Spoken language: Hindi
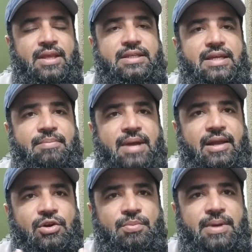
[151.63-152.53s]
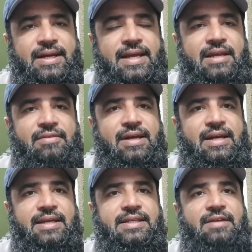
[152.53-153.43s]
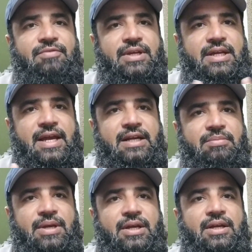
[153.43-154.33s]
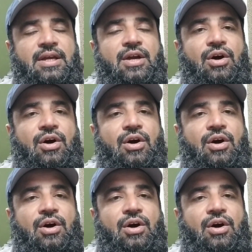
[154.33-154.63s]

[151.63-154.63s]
ये महलों में रहने वाले ये V8 में